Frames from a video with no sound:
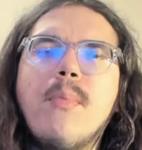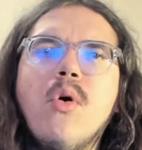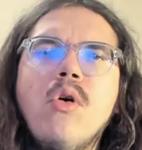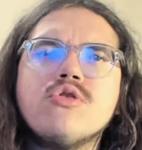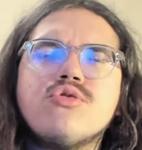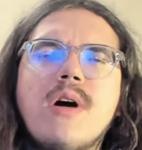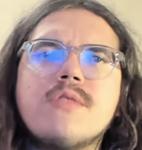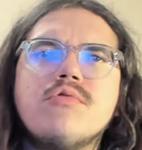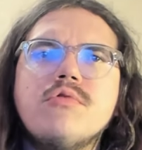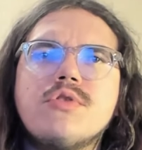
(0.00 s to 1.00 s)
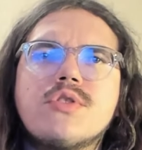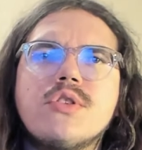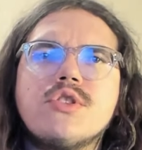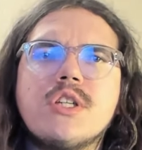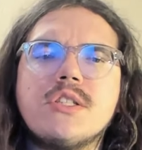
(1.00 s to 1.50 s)
Bonjour à tous,
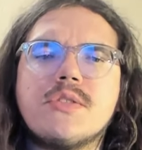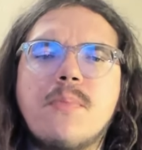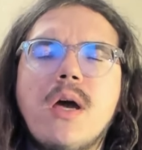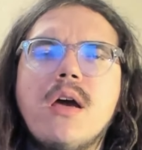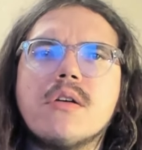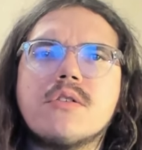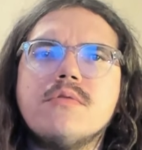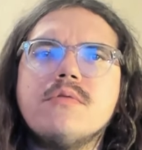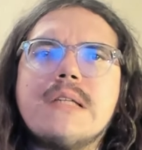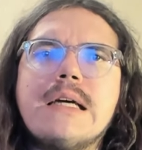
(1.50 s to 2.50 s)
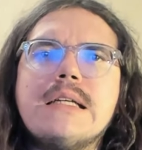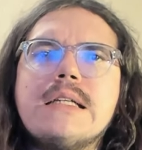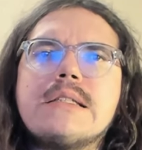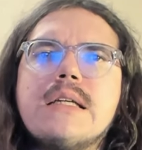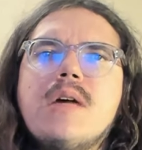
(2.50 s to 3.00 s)
j'espère que vous allez
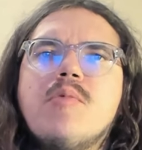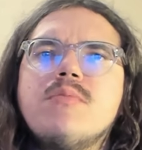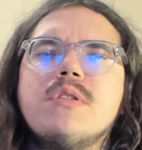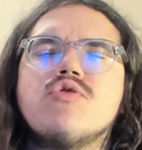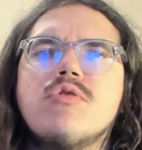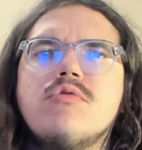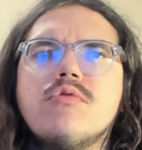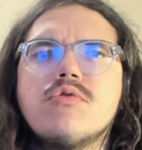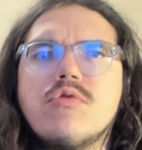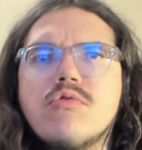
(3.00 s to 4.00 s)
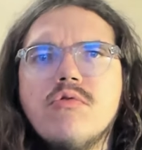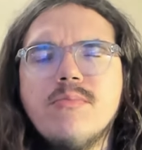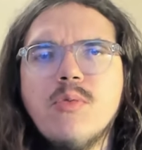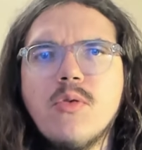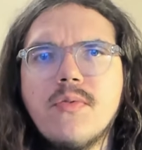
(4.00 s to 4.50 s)
excellemment bien. Aujourd'hui, on se
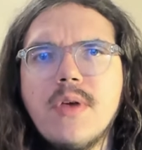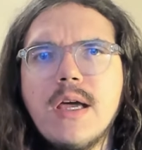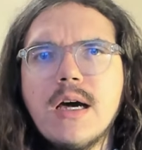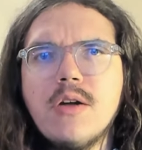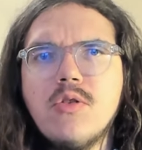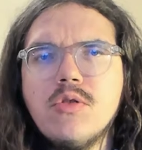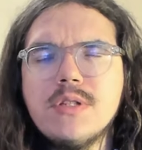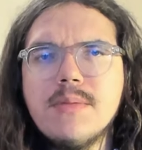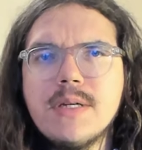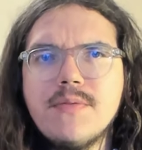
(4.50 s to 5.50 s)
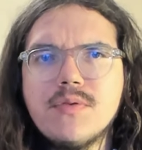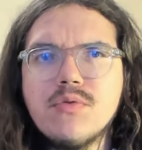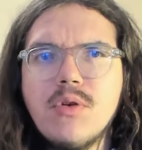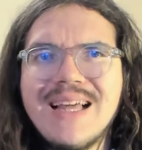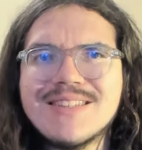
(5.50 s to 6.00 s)
retrouve pour faire le débrief
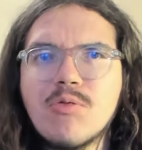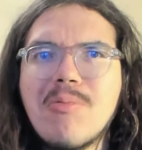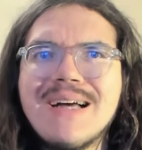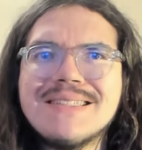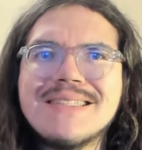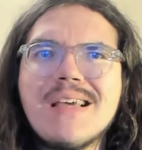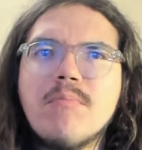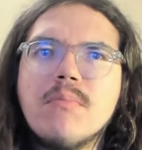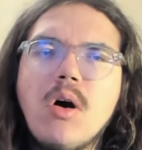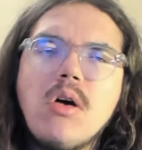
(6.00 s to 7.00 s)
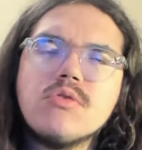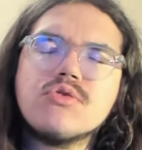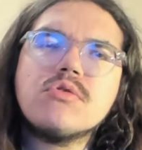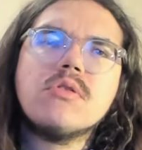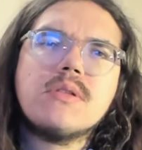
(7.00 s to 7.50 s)
de la troisième manche
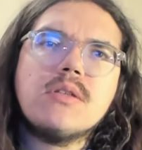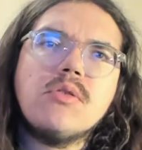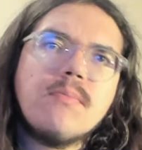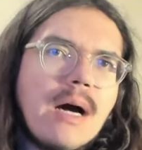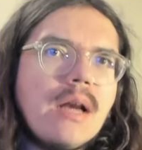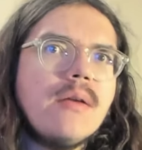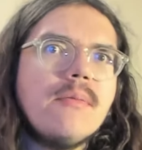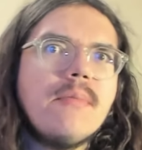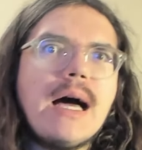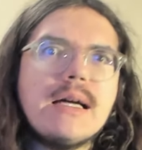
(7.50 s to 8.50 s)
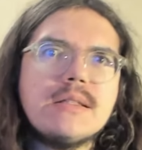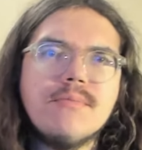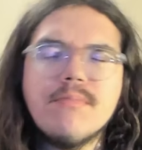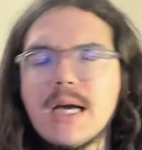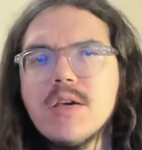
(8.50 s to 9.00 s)
du côté de Palma de
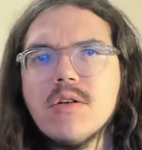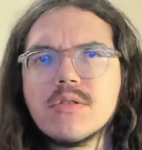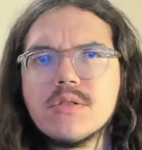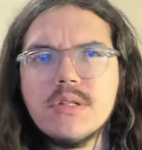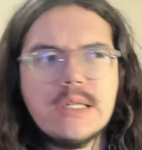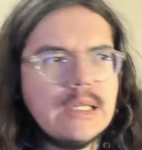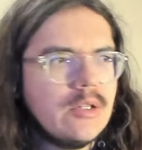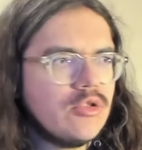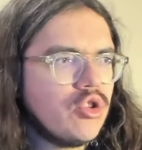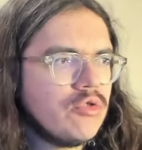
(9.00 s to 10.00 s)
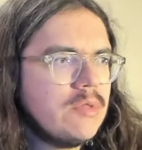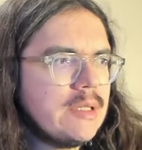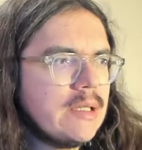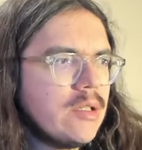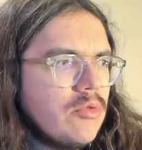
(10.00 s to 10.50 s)
Majorque. Aujourd'hui,
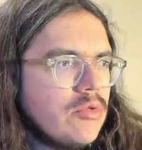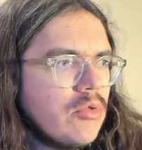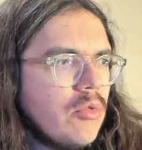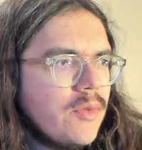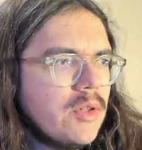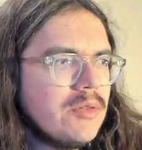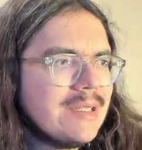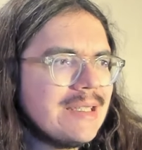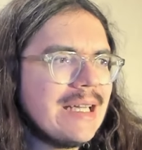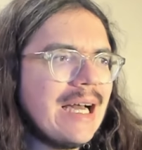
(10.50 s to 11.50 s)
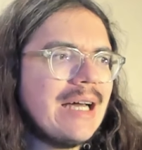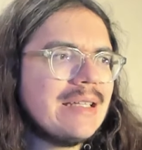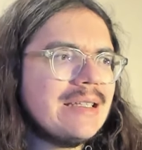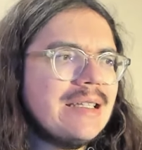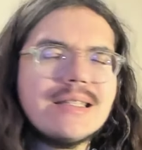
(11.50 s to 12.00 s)
c'était le trophéo Serra
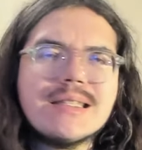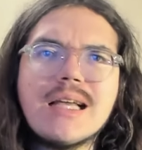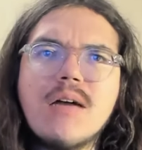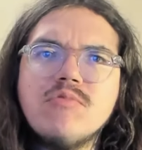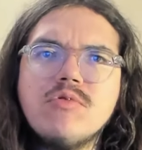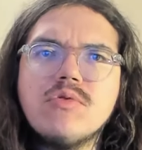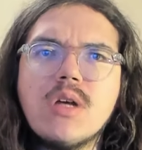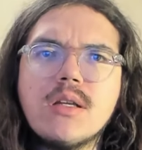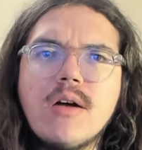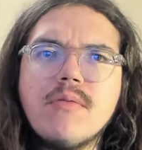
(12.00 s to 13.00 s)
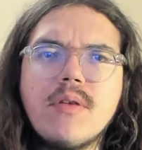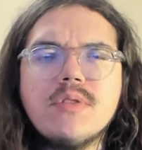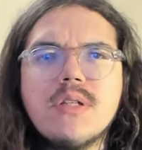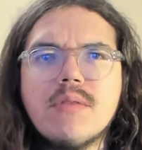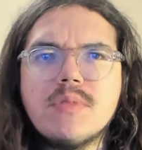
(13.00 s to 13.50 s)
de Tramuntana. On va
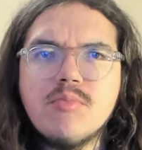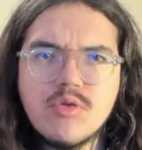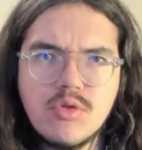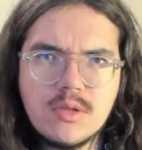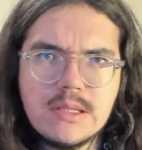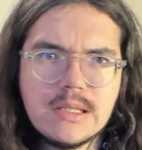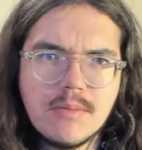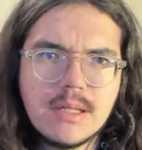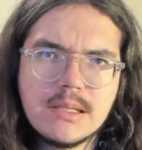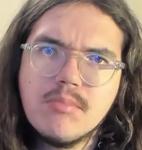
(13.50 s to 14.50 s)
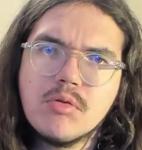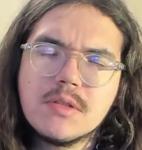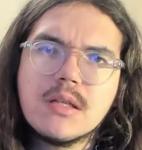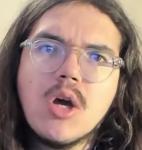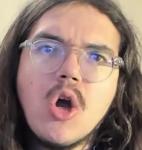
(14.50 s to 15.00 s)
revenir un petit peu sur ce qui s'est passé pour
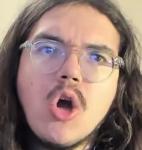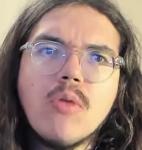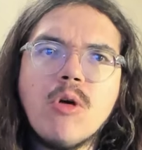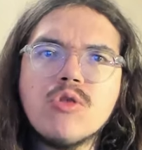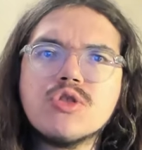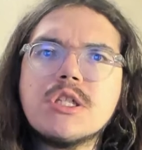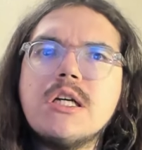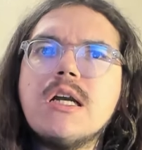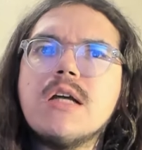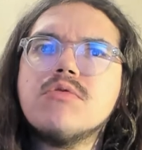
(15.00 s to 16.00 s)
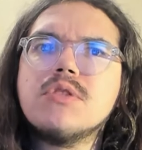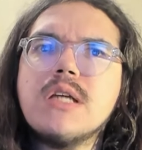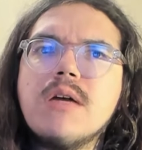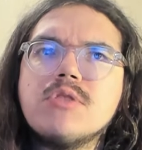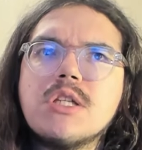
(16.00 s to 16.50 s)
cette manche qui est la
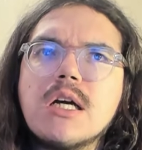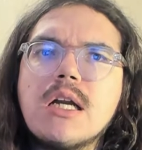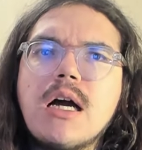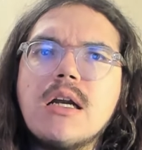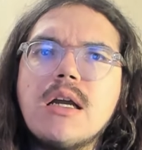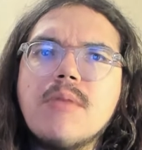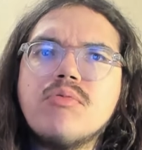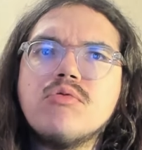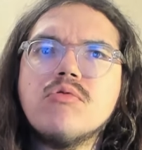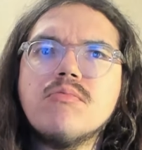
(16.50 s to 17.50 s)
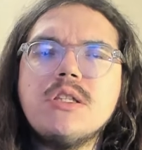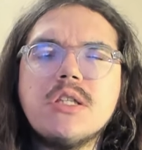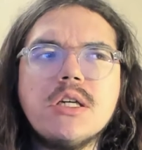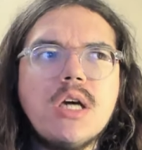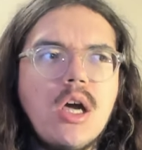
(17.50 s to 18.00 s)
deuxième, je dirais la, plus
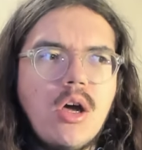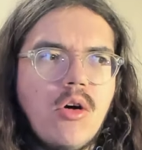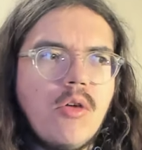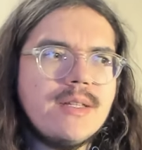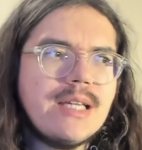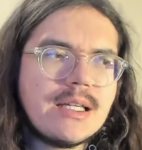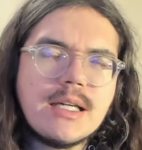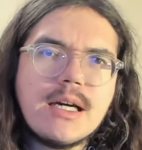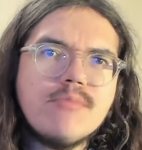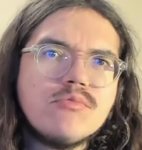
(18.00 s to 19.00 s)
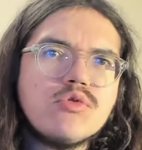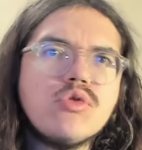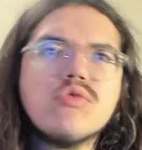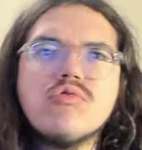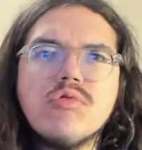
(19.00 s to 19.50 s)
compliquée. On va dire qu'il y a quand même
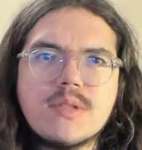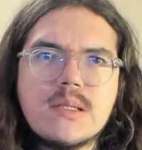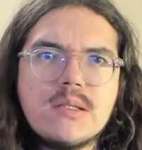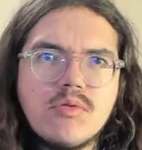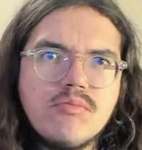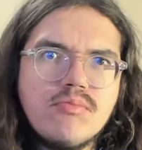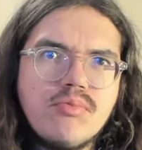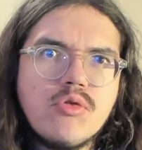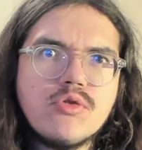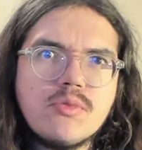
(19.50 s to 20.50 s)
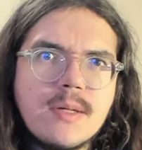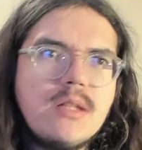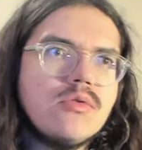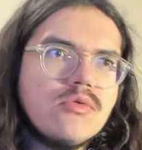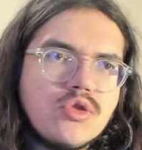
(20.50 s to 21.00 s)
deux courses qui sont pour le
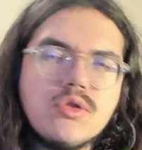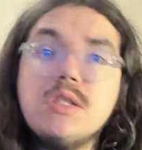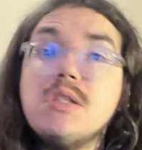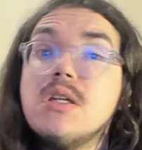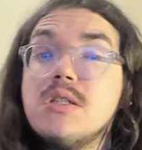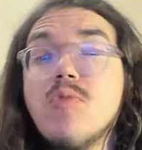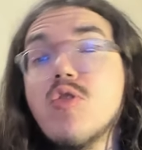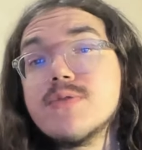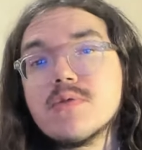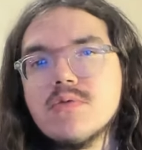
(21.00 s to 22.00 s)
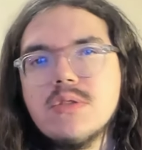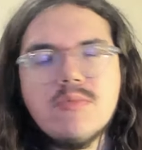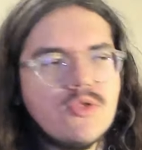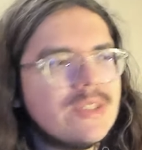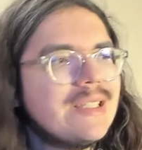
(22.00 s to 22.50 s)
sprint, jeudi et dimanche, parce que
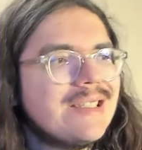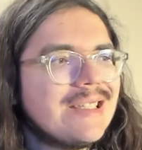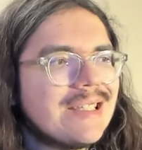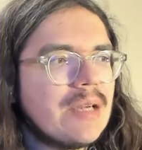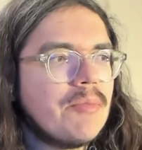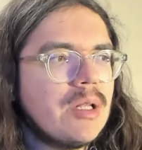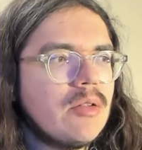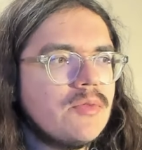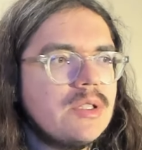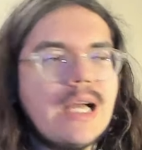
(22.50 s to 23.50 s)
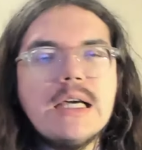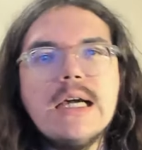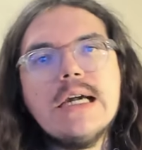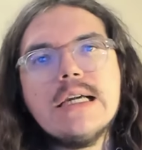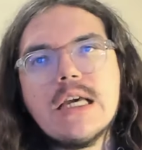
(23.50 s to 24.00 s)
dimanche, c'est très plat dans le final.
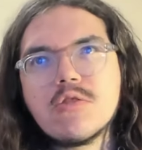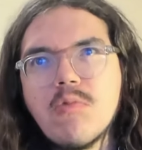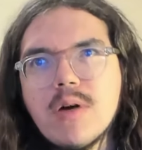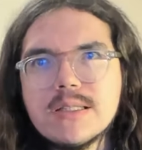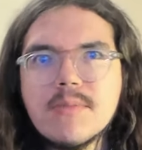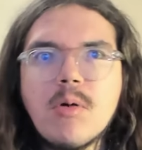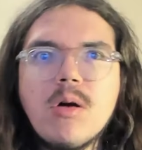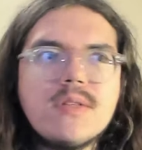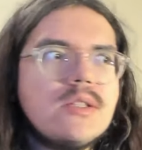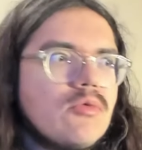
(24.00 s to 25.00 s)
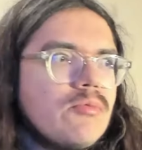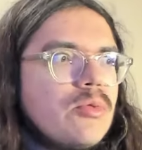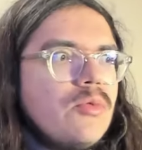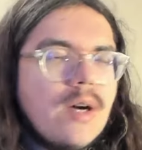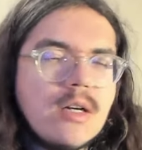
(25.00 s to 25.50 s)
Il y a trois épreuves qui sont
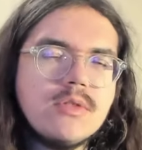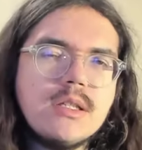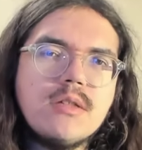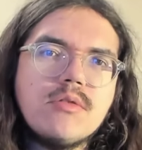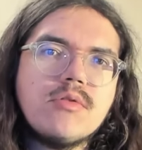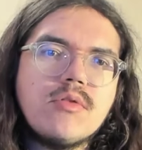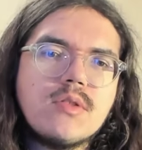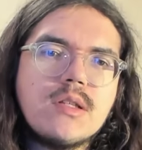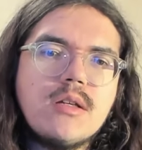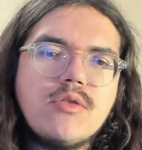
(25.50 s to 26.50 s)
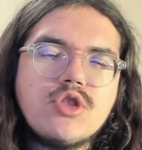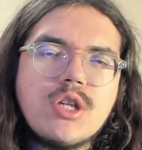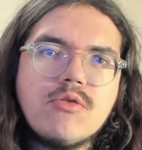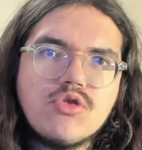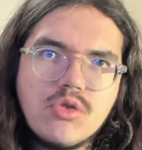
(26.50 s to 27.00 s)
plus vallonnées euh, dans ces euh,
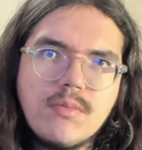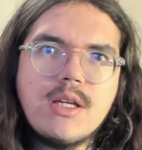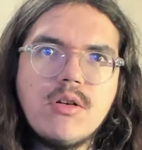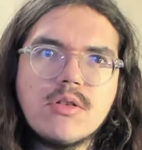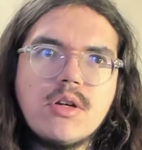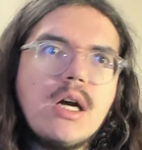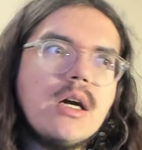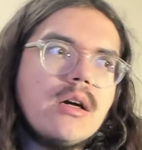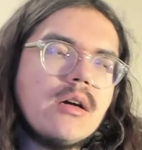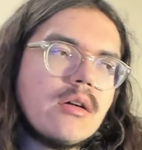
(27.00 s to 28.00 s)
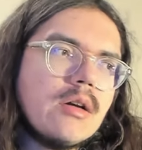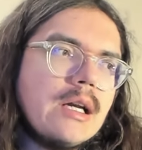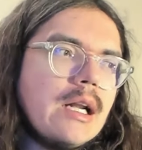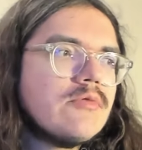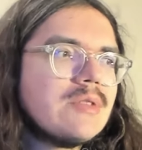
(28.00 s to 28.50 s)
challenges de Majorque. Euh,
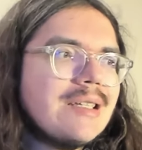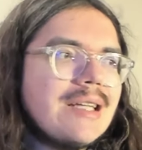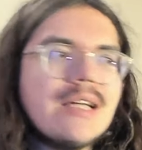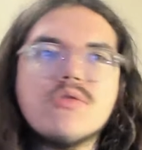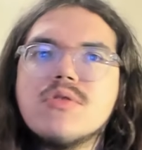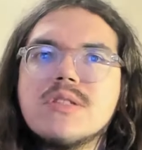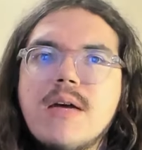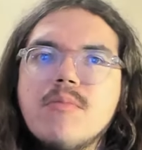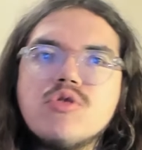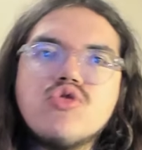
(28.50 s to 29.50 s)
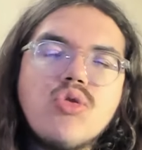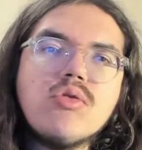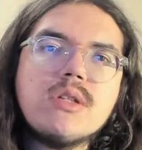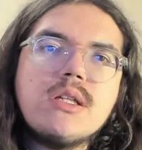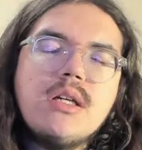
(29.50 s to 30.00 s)
et là, donc, c'était la deuxième
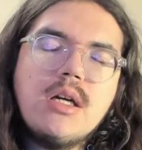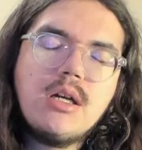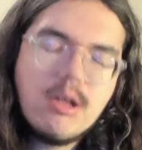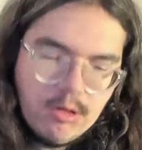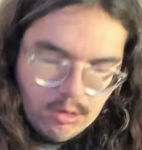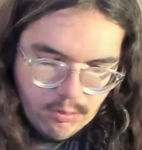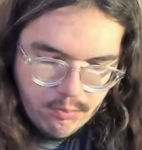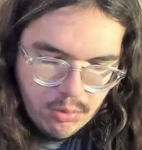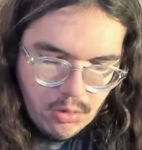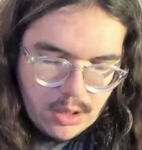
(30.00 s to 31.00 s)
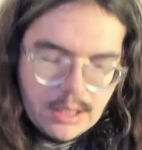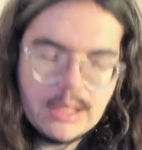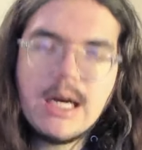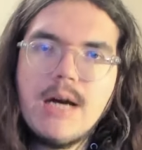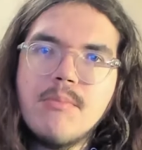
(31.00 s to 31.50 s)
journée euh, pour les
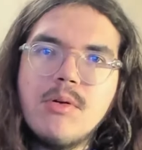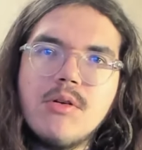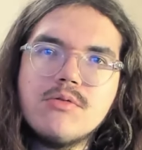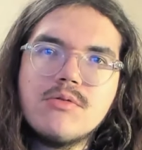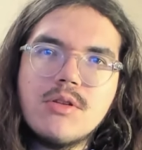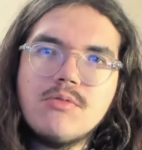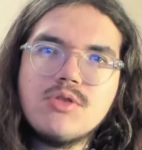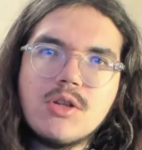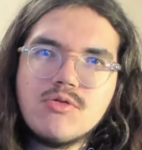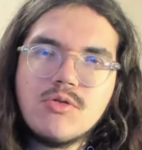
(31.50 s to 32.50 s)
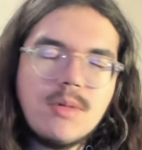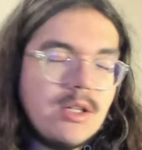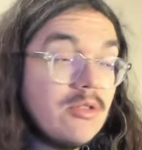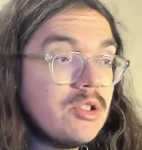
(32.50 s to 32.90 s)
grimpeurs du côté du challenge de Majorque.